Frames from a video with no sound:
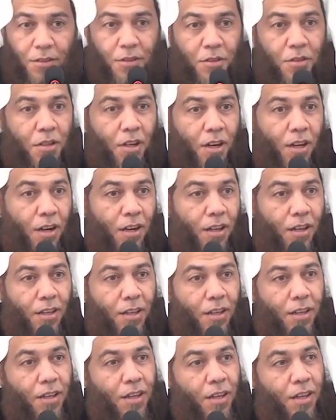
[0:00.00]
إن شاء الله
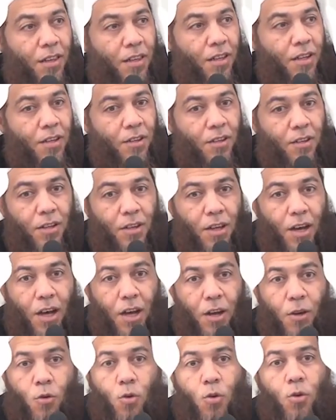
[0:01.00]
إذا
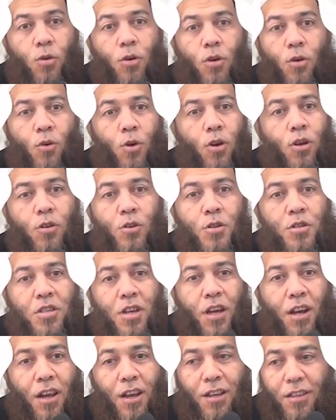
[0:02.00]
الكل
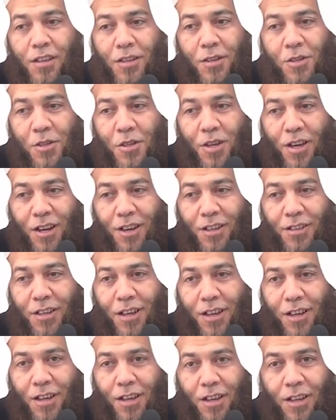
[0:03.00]
يسأل غدا إن شاء الله
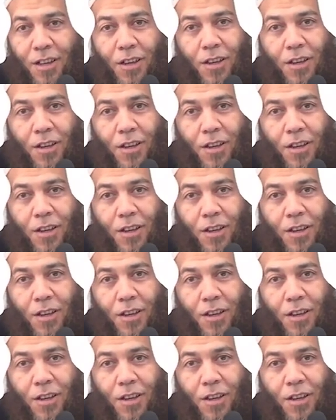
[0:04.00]
تعالى